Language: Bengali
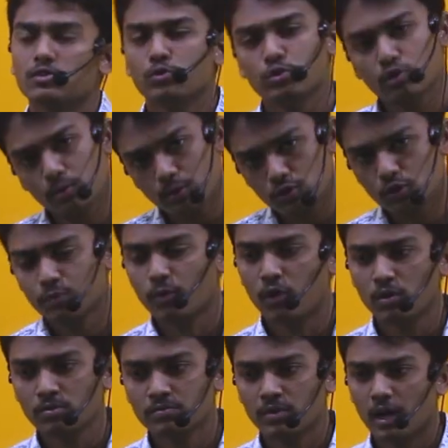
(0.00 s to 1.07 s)
দুশো বছর
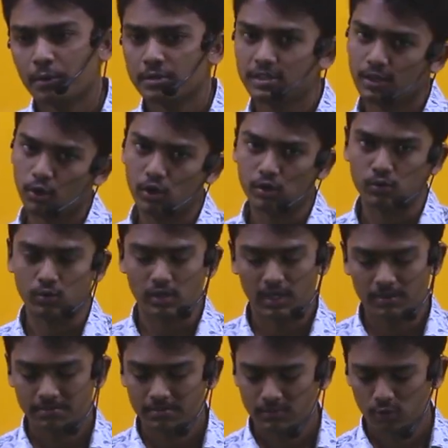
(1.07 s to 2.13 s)
পর আবার সেই ঘরে
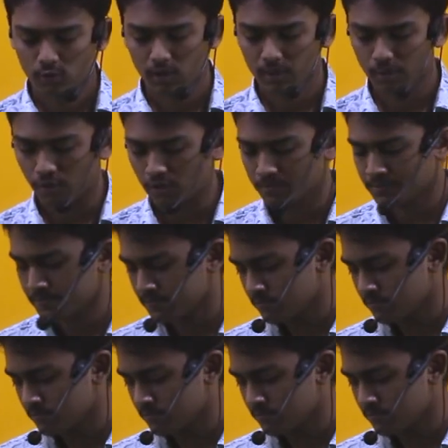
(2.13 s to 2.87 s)
ঢুকলা ঢোকার পর